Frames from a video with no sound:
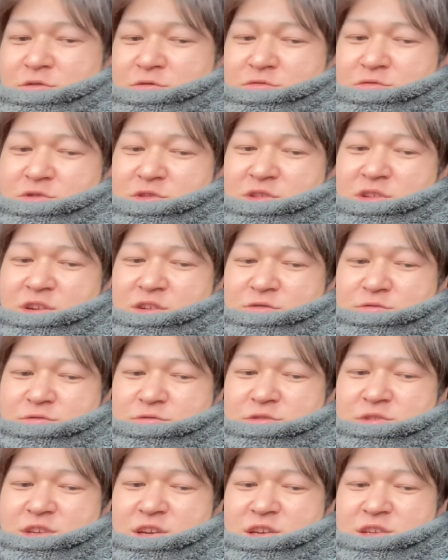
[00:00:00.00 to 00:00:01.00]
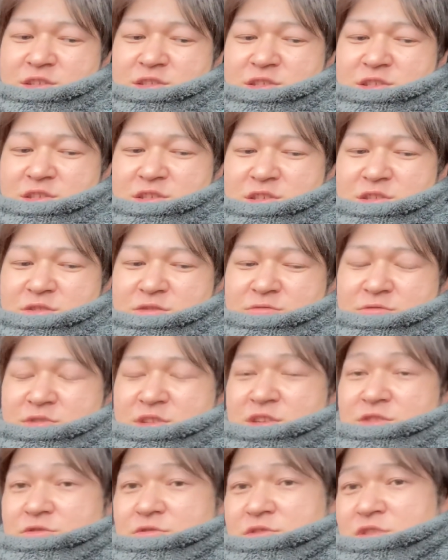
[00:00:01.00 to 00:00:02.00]
で、なんか不在
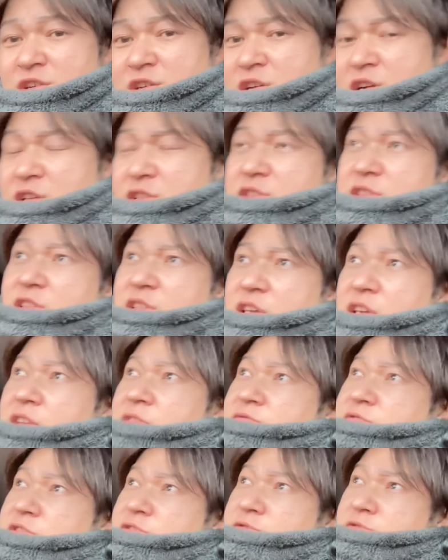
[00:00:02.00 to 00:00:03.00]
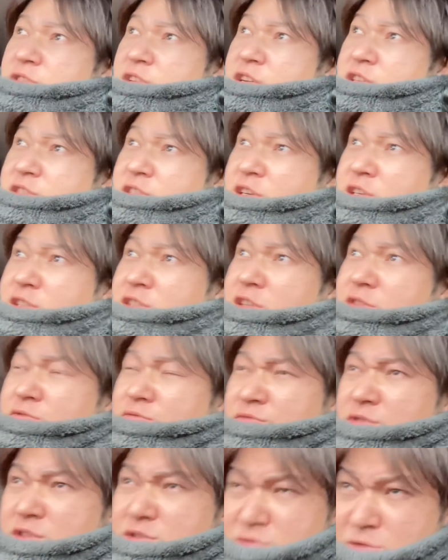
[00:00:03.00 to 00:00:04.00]
表だけ入ってて、で、不在されて
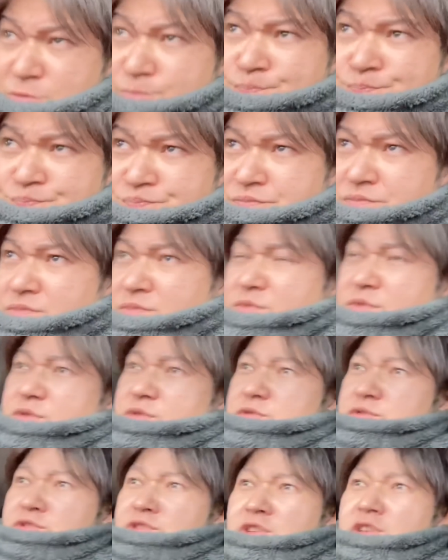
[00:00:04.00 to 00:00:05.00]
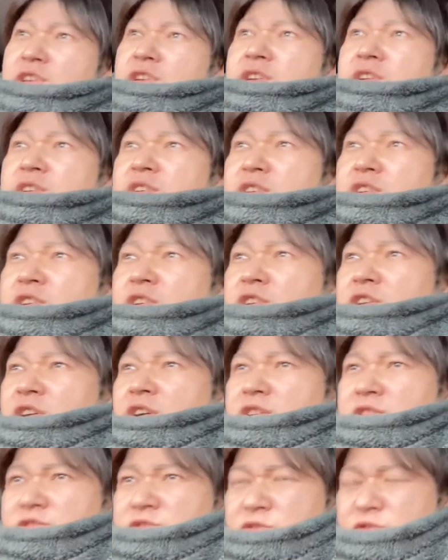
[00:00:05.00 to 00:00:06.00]
るんですよ。で、
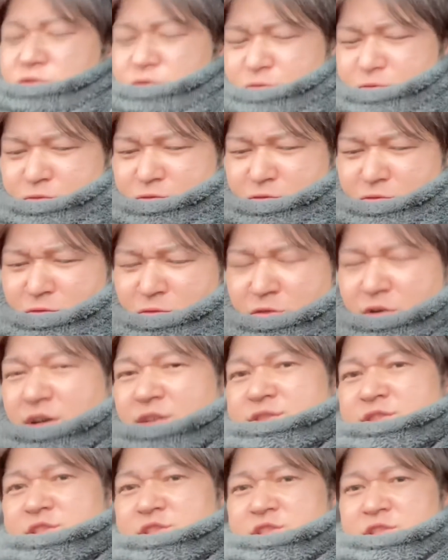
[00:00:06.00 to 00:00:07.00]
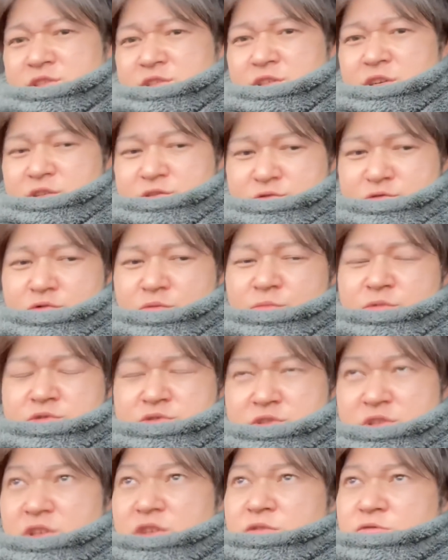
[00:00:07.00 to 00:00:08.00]
おかしいなと思っ
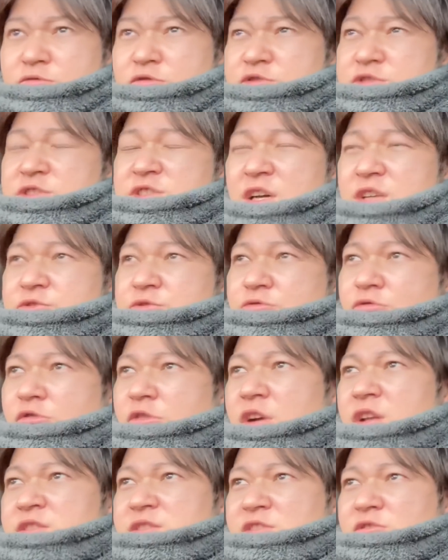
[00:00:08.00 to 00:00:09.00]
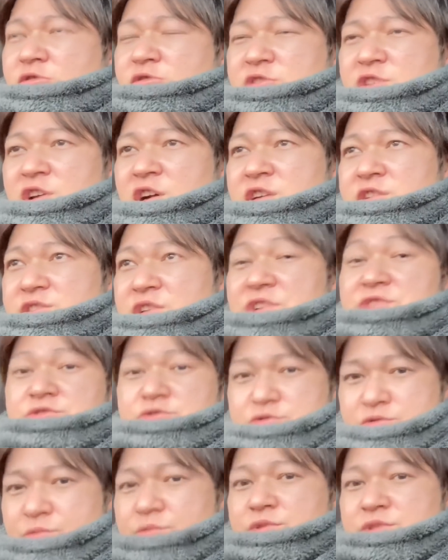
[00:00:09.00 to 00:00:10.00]
て、これじゃあどうやったら置き配なん
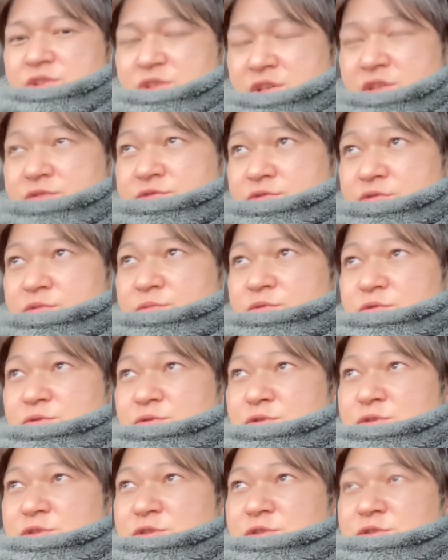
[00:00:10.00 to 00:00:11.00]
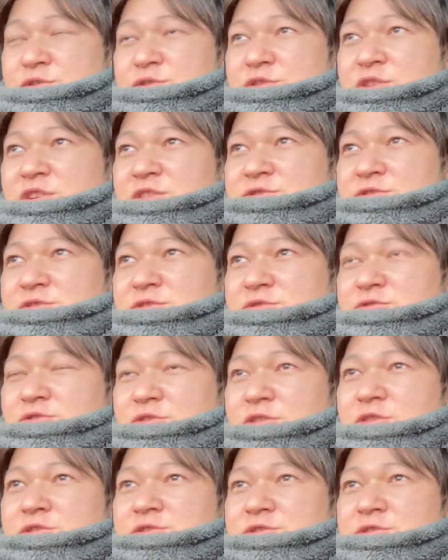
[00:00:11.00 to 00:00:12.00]
のと思って、なんかずっ
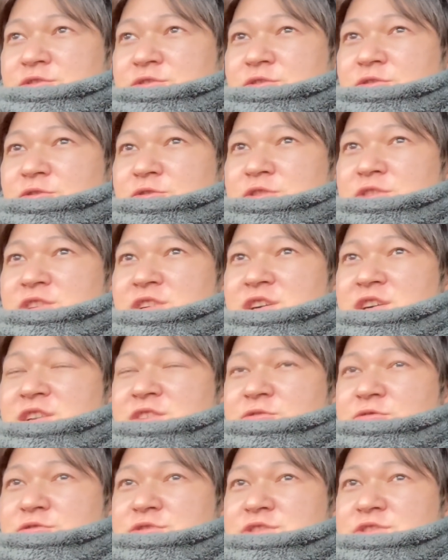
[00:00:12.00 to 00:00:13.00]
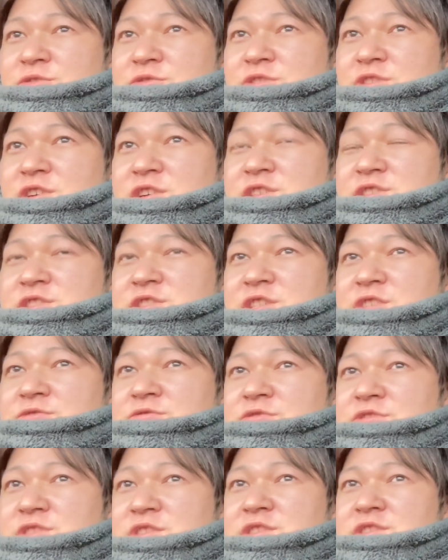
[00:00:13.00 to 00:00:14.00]
と、置き配こっちお願いしてん
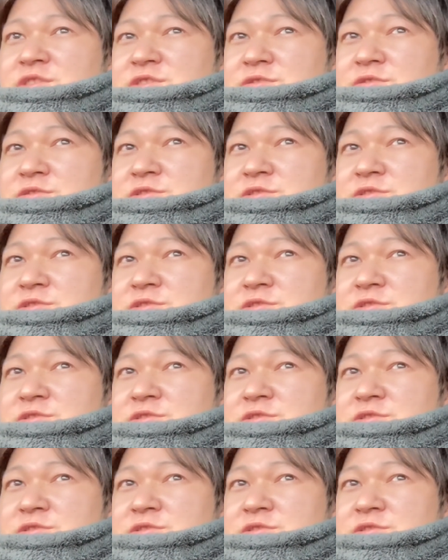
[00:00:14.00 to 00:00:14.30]
のに、